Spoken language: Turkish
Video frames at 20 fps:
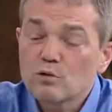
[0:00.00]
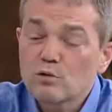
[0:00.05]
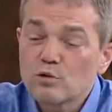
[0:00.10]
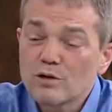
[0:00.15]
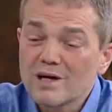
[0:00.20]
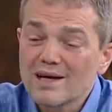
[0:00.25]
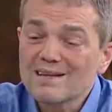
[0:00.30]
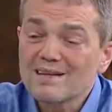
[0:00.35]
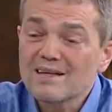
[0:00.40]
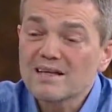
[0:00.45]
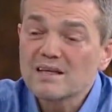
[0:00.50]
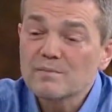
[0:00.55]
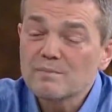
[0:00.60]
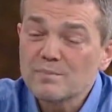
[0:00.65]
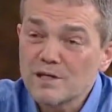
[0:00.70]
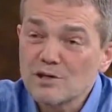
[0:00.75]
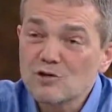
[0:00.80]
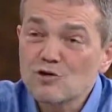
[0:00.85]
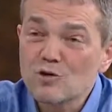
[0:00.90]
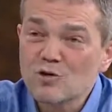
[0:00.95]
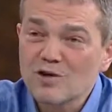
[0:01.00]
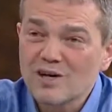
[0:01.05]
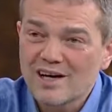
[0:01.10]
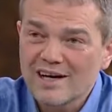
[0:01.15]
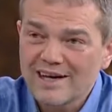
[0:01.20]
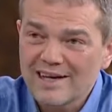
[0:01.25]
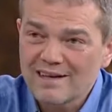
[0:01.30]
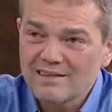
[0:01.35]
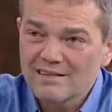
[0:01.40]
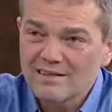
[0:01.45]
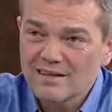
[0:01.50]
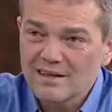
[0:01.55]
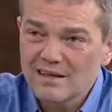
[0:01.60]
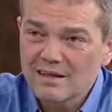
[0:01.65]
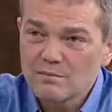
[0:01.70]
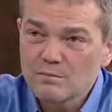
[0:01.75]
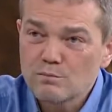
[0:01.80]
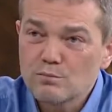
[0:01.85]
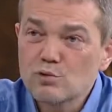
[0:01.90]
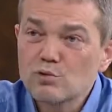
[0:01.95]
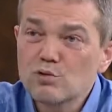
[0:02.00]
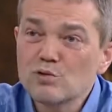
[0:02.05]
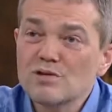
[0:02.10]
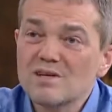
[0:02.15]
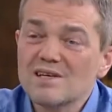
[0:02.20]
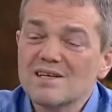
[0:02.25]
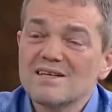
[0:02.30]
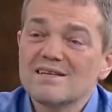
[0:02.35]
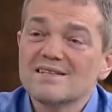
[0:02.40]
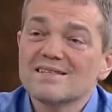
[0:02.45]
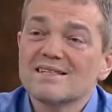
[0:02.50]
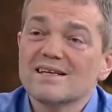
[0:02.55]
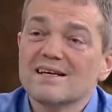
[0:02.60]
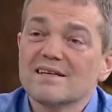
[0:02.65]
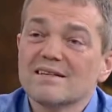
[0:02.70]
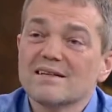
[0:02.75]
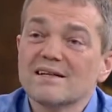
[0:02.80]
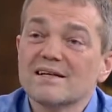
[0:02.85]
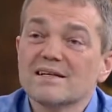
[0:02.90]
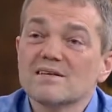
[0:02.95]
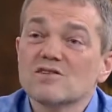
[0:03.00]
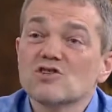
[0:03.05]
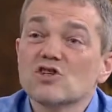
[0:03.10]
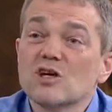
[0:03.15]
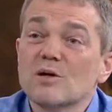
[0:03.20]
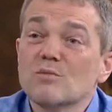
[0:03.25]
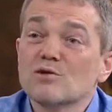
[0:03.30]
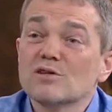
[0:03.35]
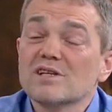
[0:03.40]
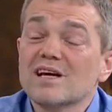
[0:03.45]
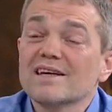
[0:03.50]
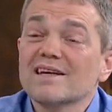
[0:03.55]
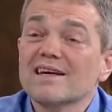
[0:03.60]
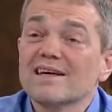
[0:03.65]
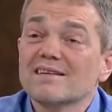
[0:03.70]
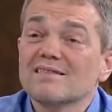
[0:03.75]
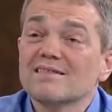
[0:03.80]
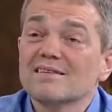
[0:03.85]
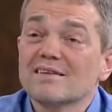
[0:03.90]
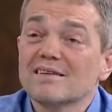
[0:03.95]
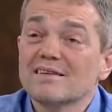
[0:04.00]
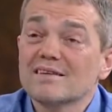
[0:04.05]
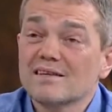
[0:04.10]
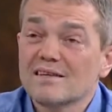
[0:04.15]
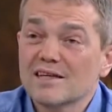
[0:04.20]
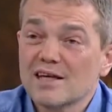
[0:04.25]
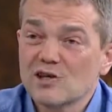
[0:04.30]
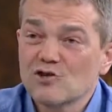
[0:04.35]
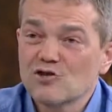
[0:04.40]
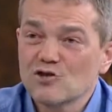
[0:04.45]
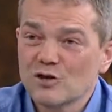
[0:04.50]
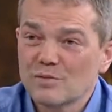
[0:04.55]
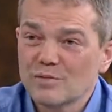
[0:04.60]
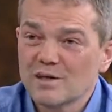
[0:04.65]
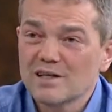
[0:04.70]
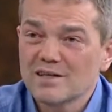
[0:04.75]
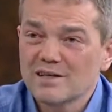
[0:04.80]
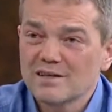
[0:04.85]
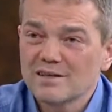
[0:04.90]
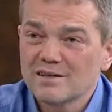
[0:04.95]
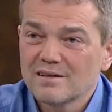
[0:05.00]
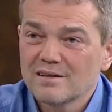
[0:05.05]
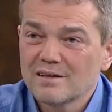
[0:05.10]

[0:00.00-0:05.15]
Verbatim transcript: Kur'an'daki birçok ayette bütün insanların çamurdan yaratıldığı geçiyor bakın.